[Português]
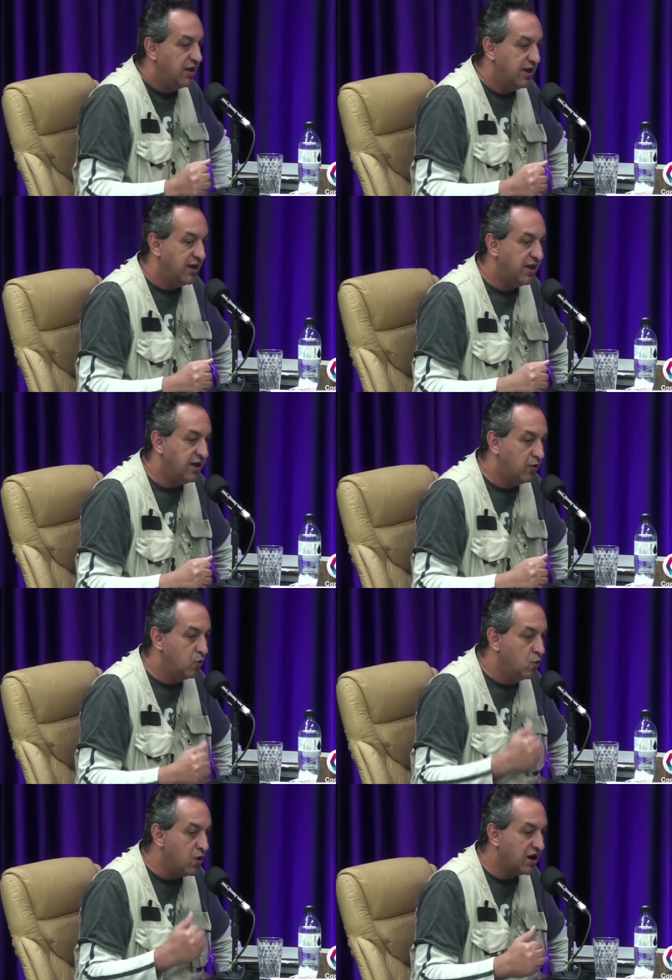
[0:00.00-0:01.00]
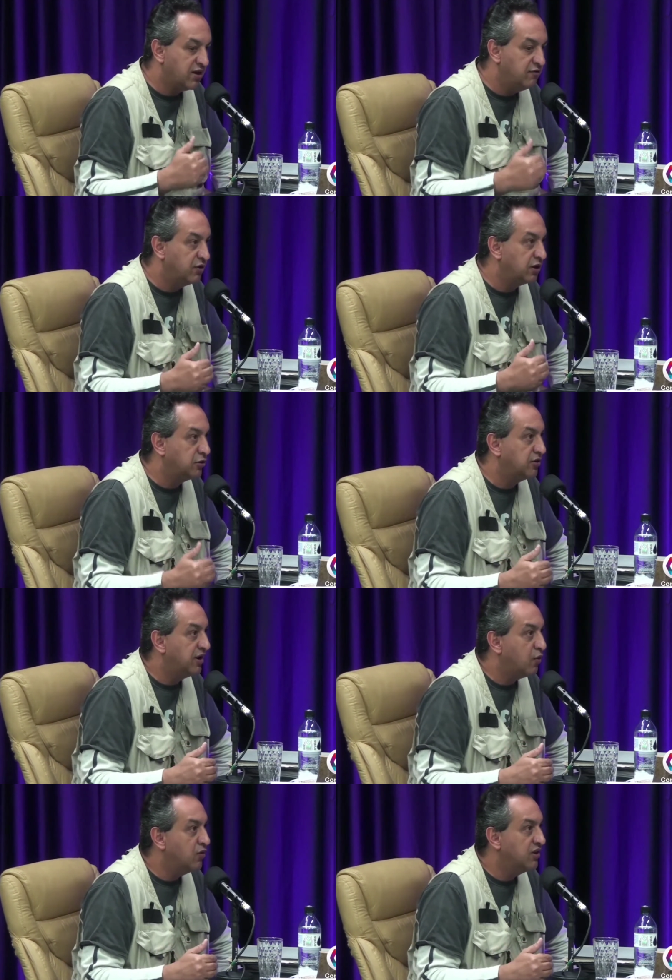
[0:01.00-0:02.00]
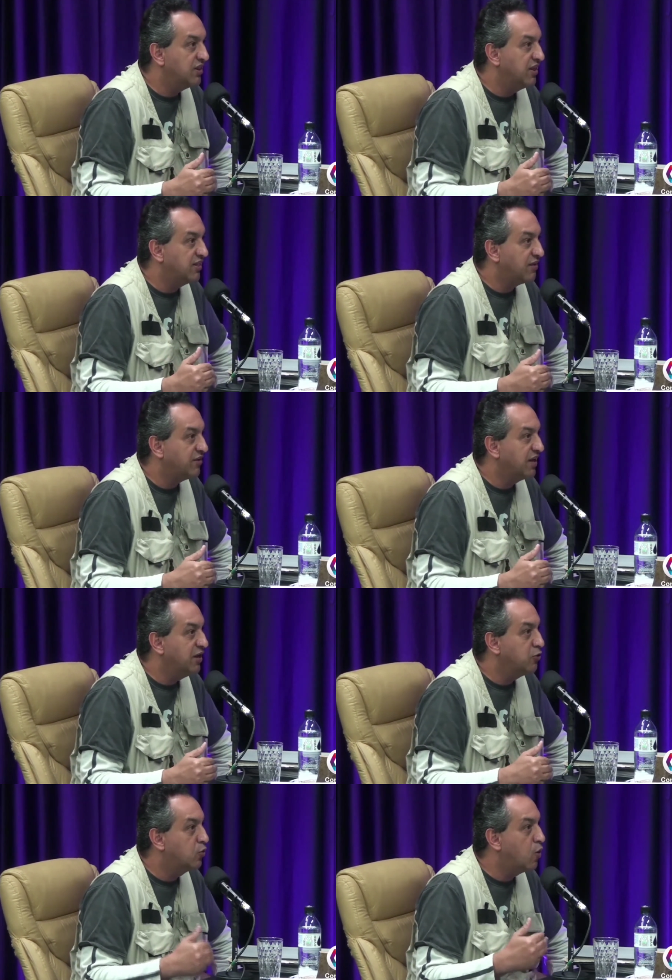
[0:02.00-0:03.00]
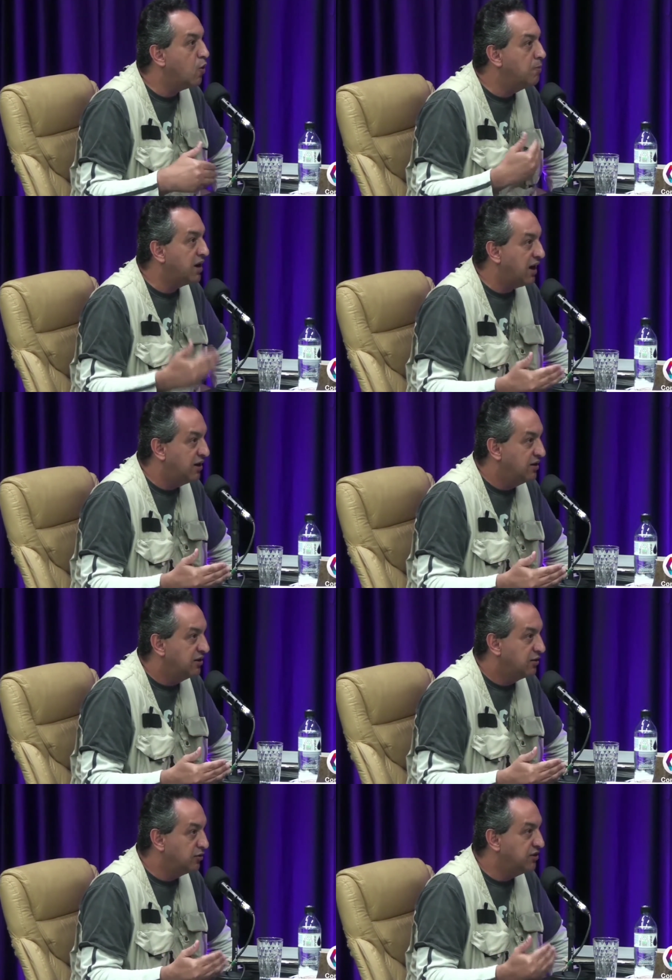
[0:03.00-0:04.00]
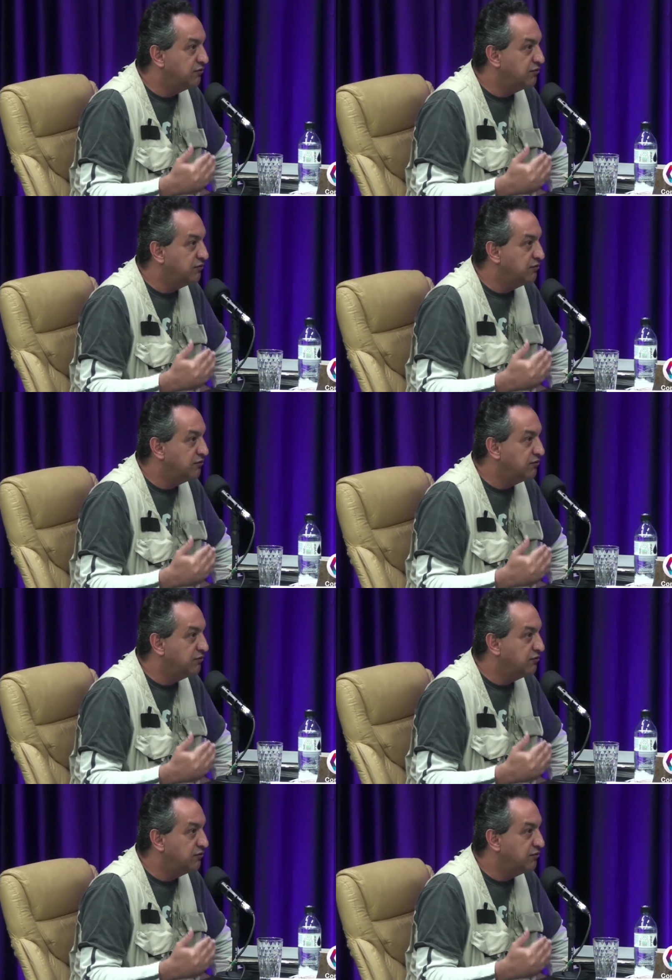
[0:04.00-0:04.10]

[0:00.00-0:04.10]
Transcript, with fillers: é, o Arquivo Nacional estava querendo cobrar. Então, hum. se